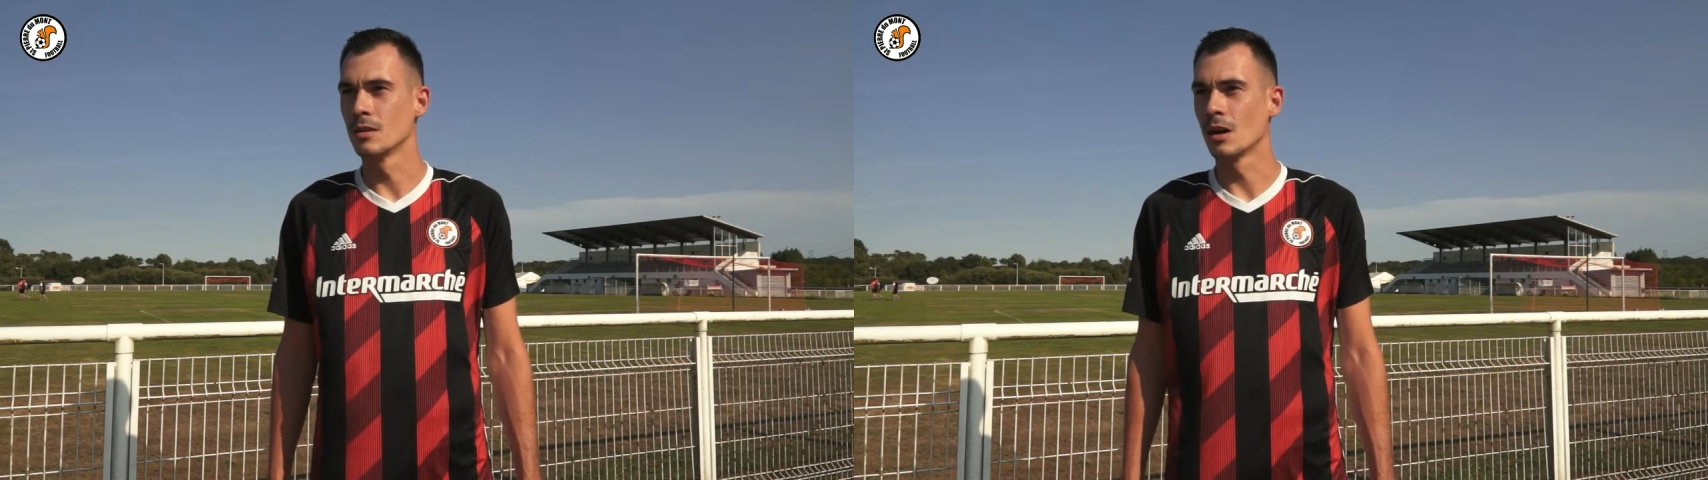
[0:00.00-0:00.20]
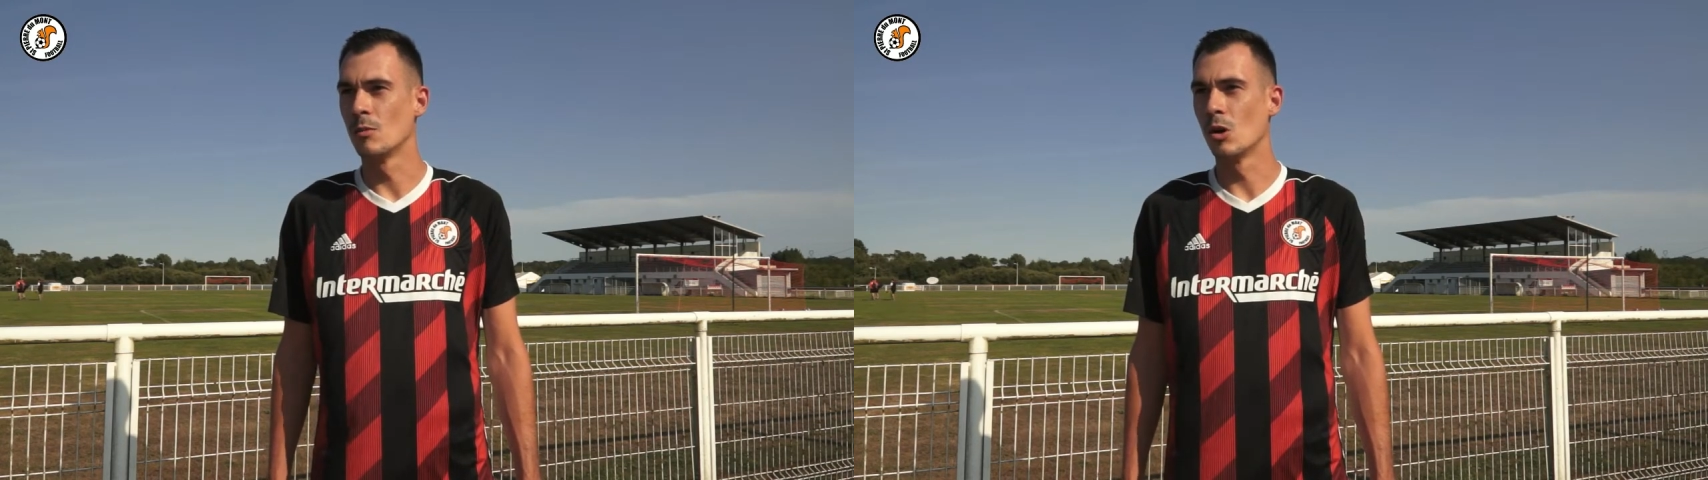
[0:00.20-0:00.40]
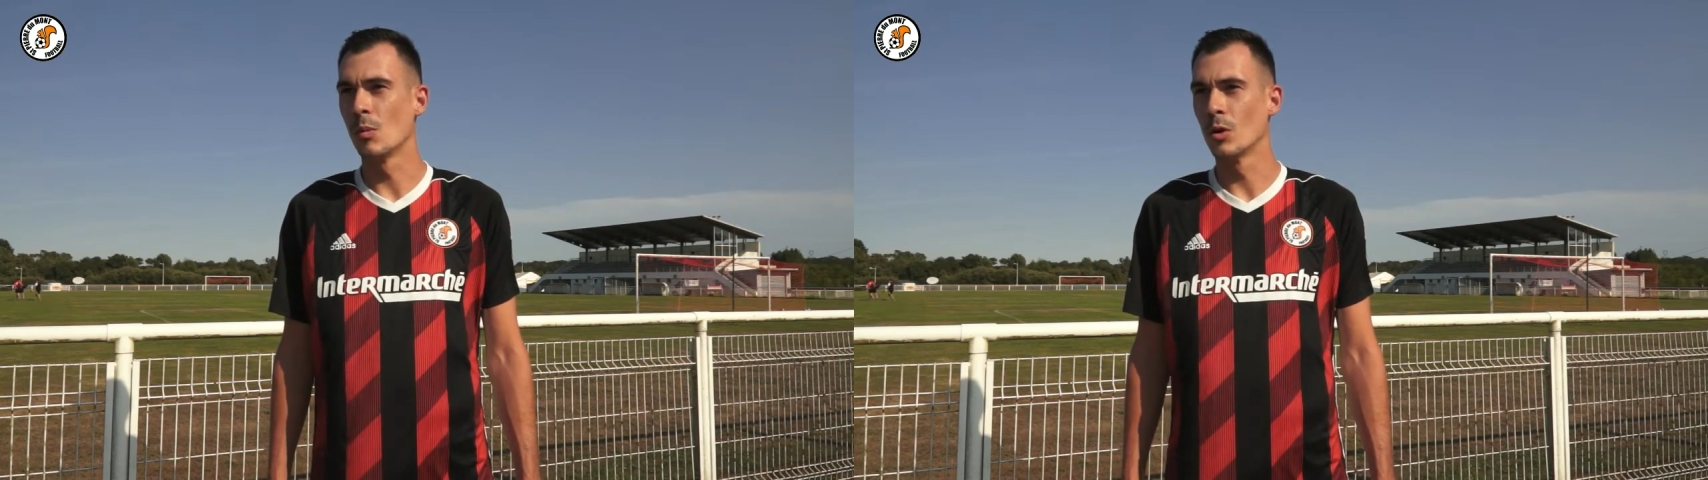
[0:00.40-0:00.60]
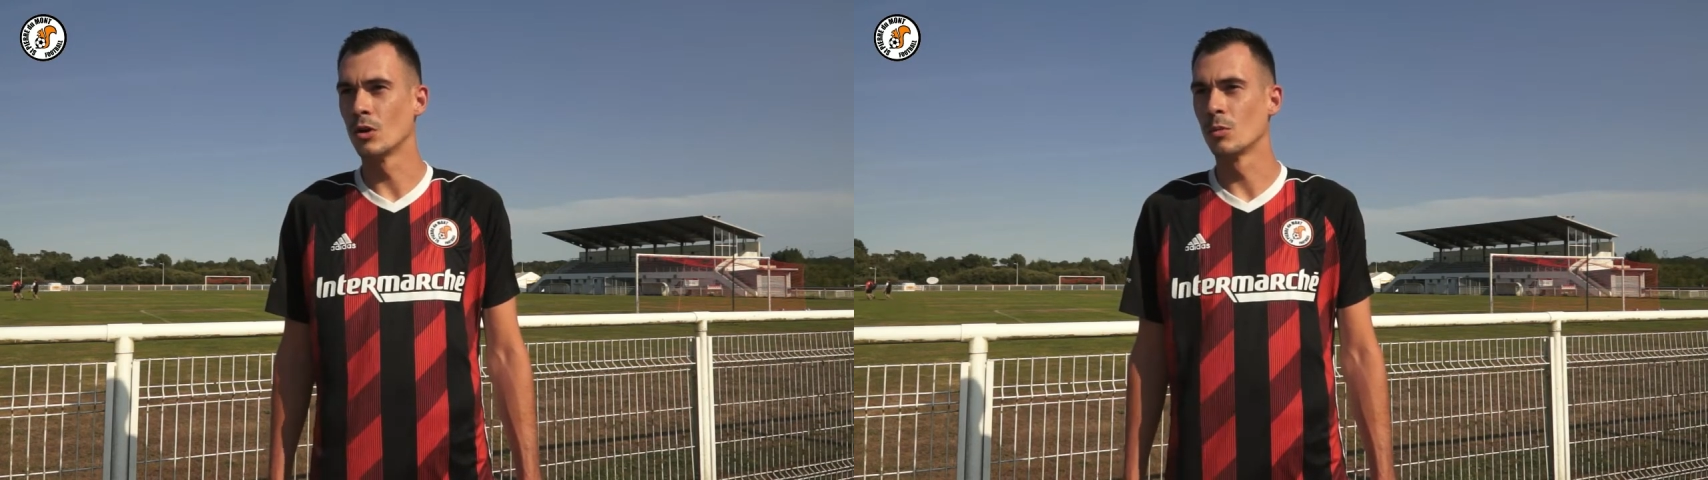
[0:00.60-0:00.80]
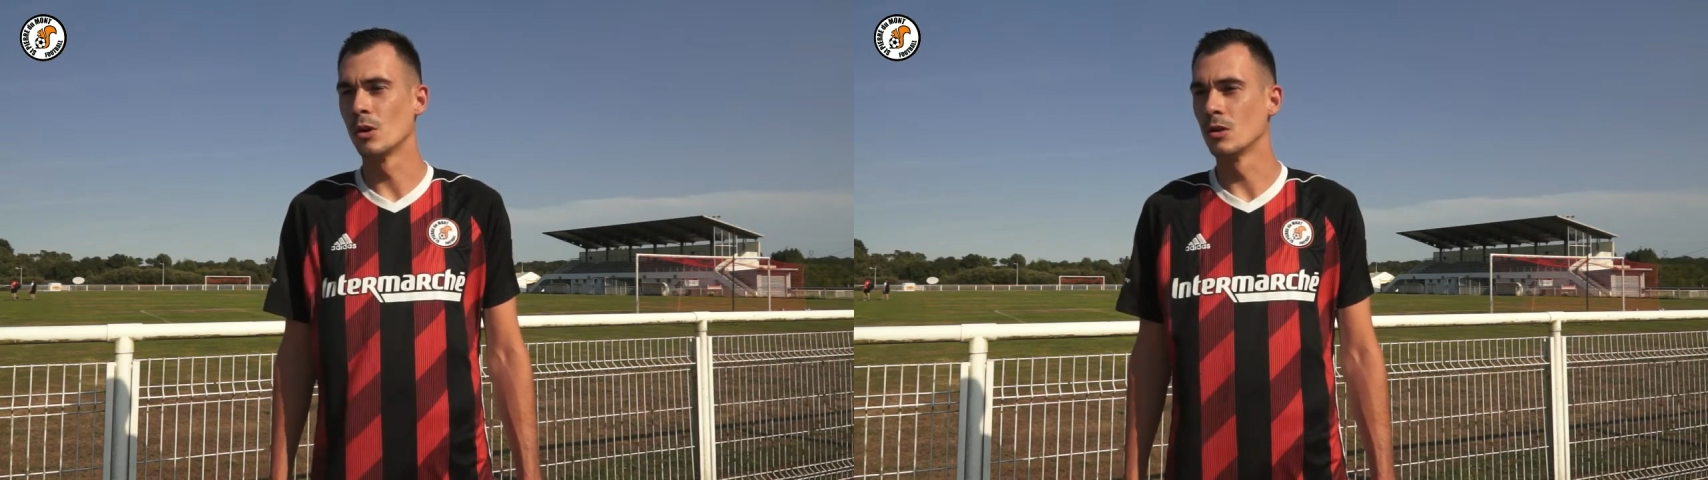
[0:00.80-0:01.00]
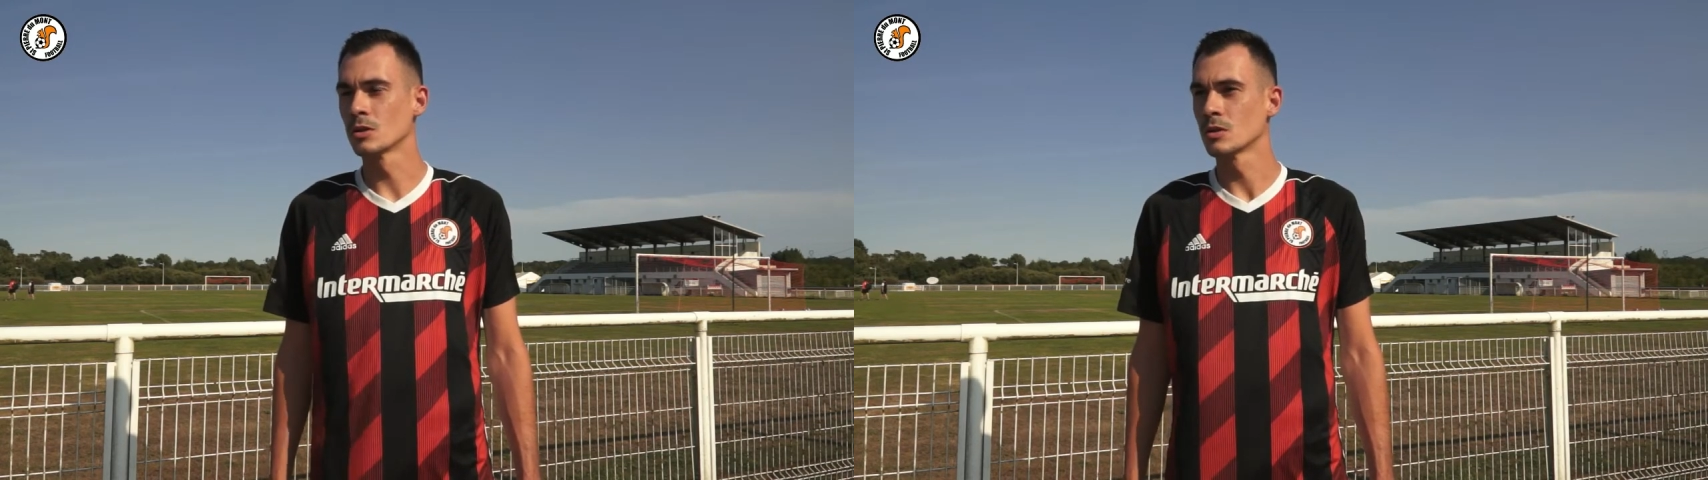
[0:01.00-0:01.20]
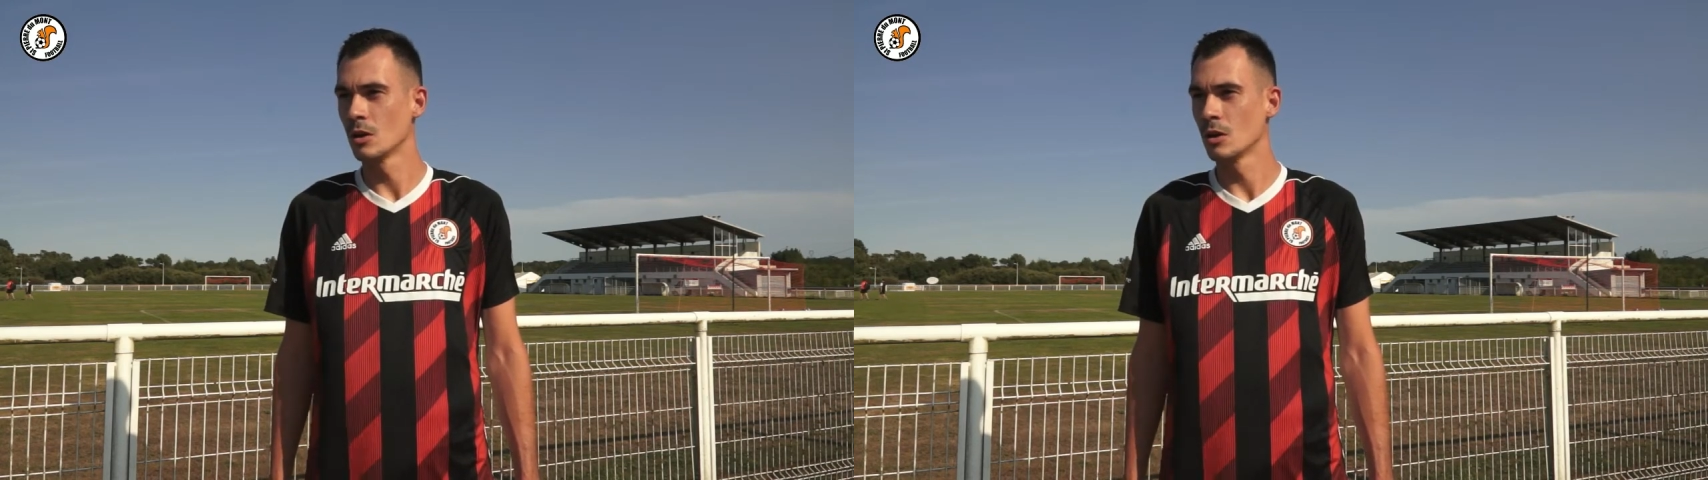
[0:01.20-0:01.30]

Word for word: vraiment en bonne ambiance.